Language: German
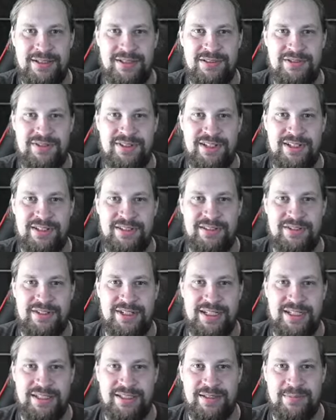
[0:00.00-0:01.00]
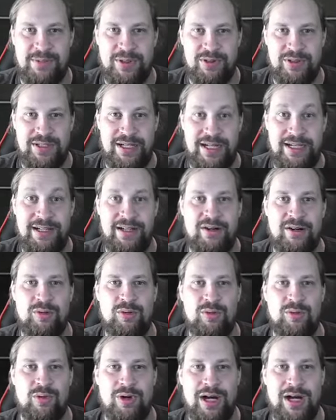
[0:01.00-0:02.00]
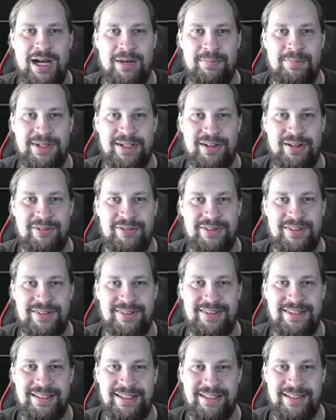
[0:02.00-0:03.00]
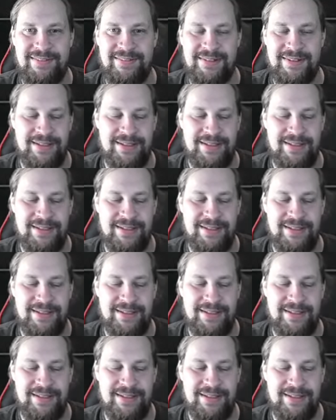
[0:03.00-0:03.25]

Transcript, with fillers: Shrieking Drake, den braucht keiner. Oh, Harbinger of the Sea.